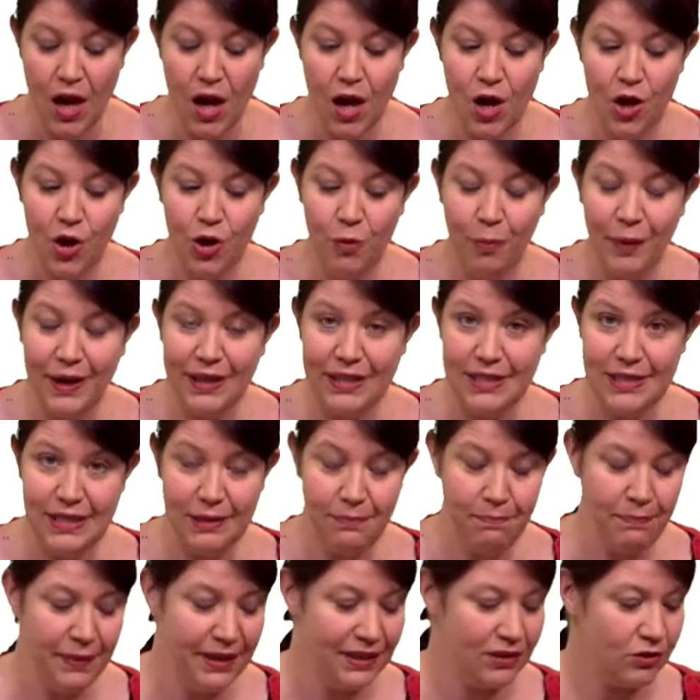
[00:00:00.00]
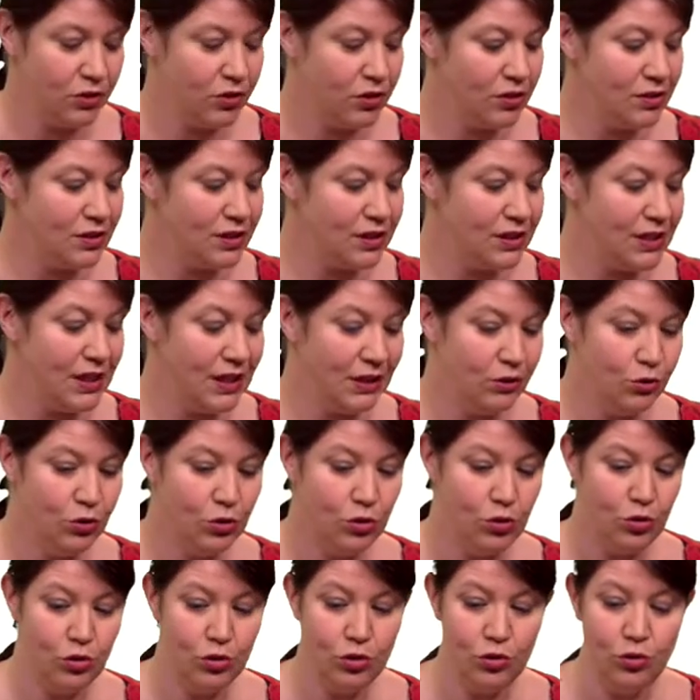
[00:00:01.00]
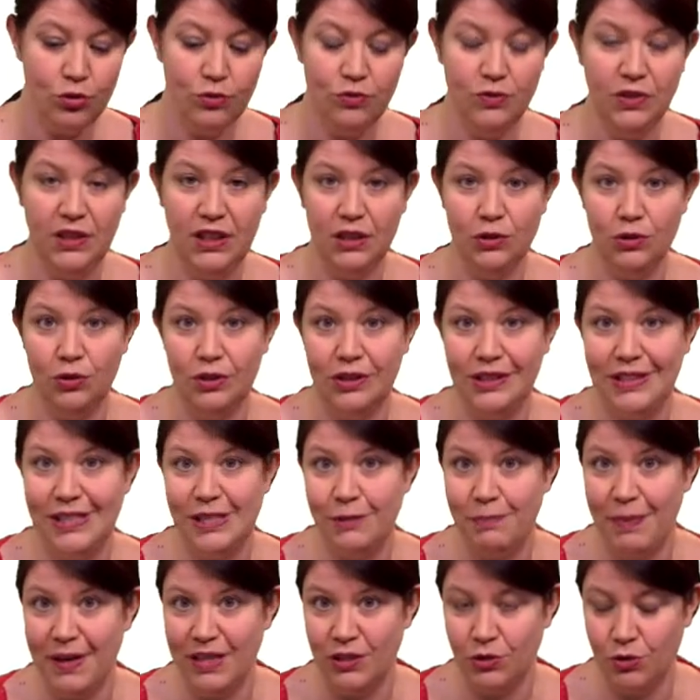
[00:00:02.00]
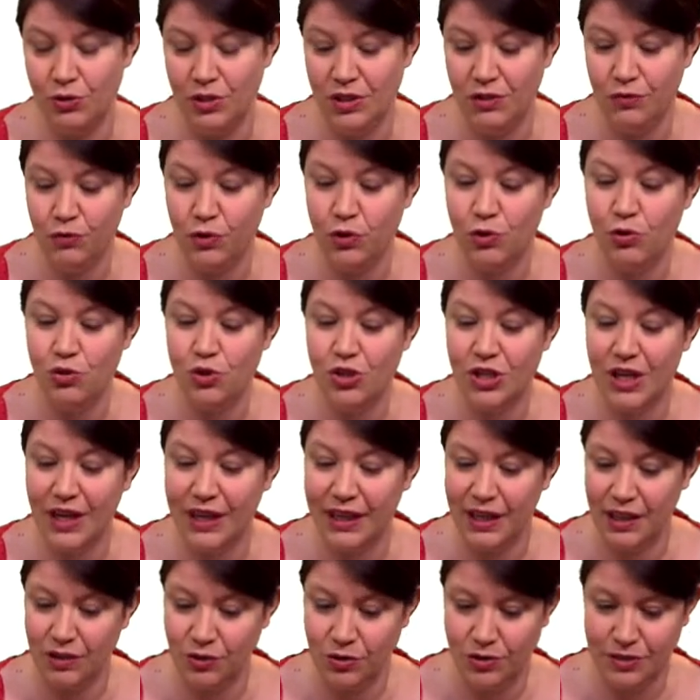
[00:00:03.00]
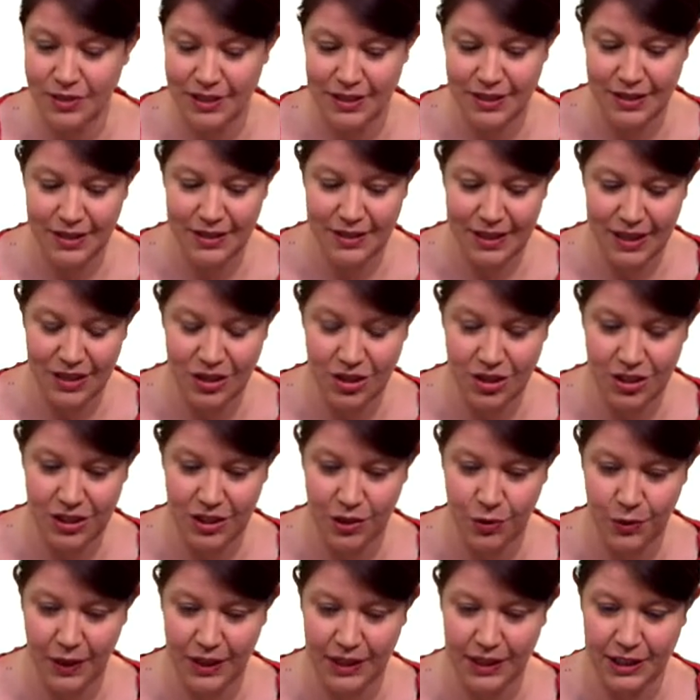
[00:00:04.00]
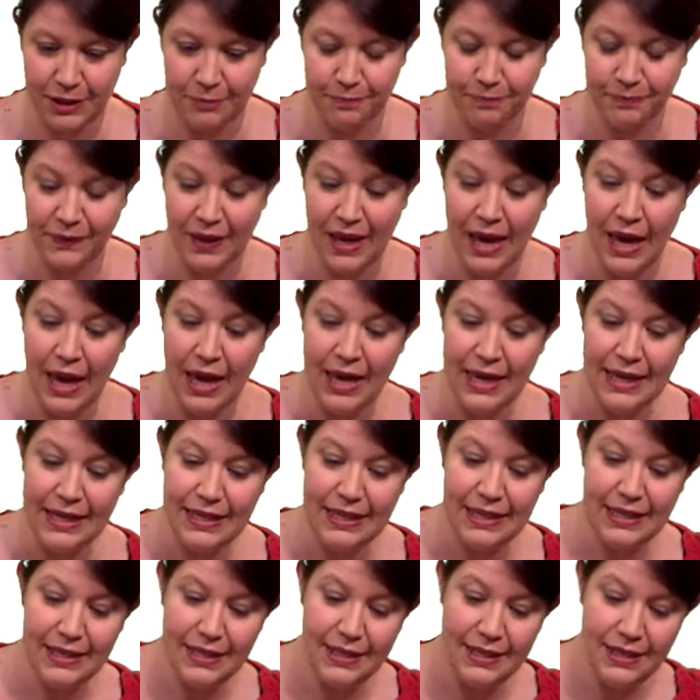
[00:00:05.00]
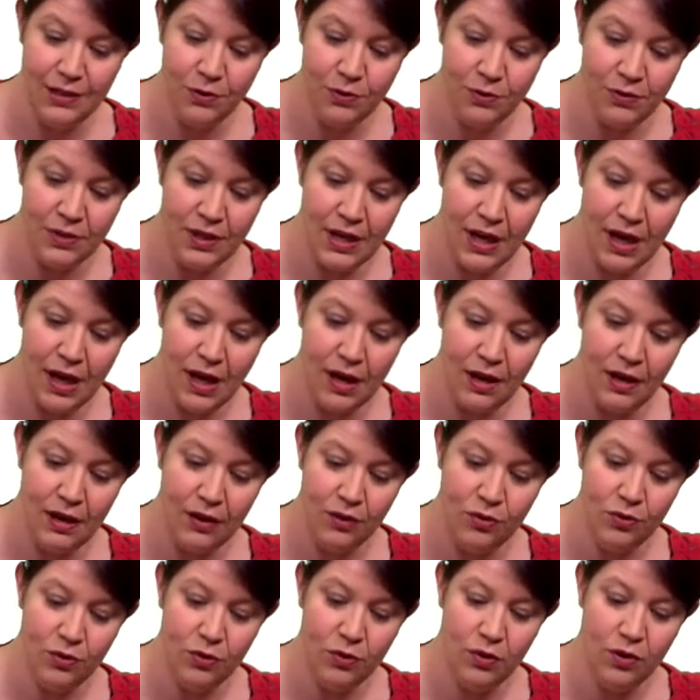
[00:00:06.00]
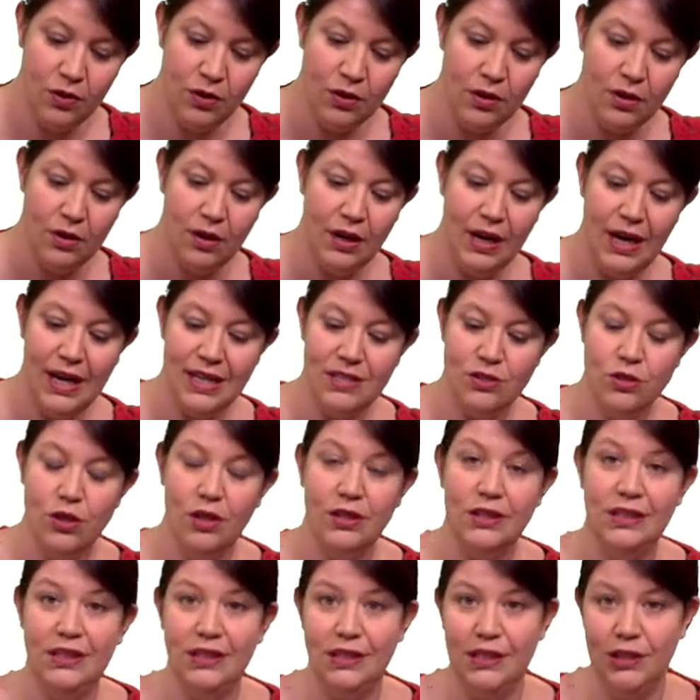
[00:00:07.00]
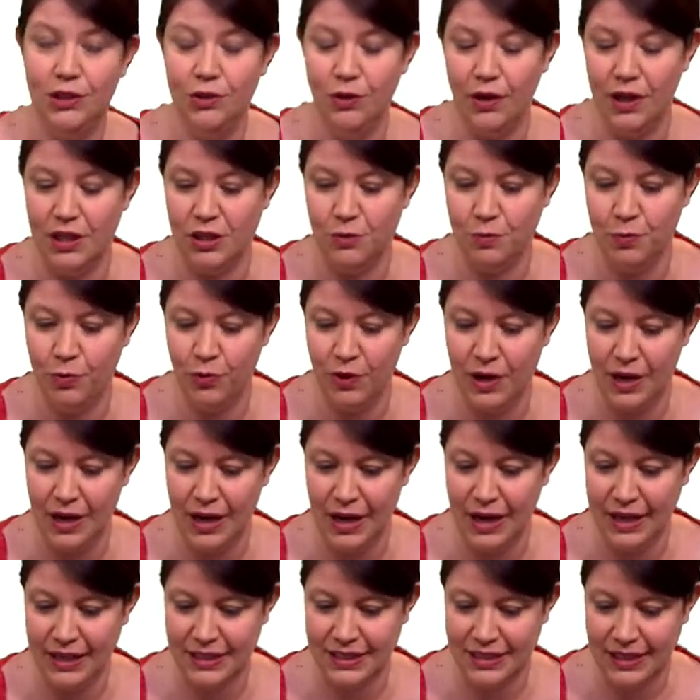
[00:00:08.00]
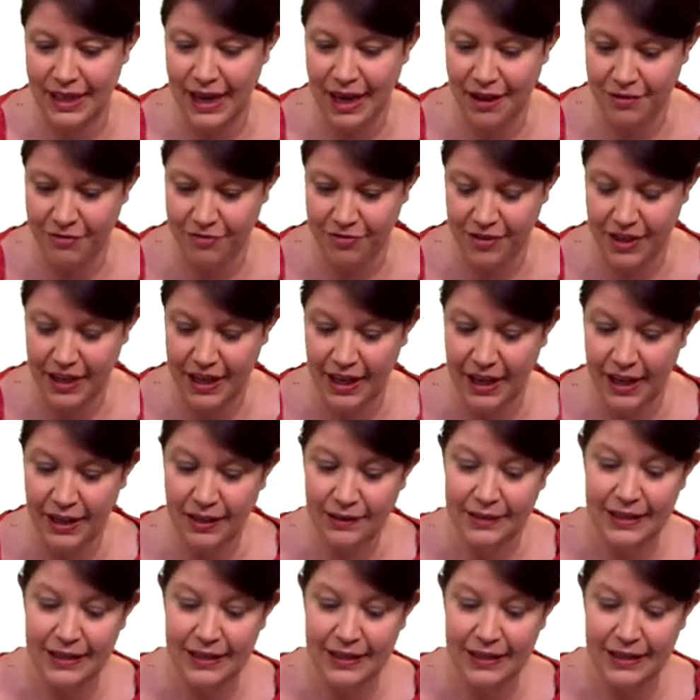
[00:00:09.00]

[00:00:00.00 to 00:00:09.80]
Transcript: Le principe maintenant, c'est de se souvenir de ce qui se passe au niveau de chacun de ces étages théoriques. Ici, on a donc la sortie qui correspond à l'extrait V1.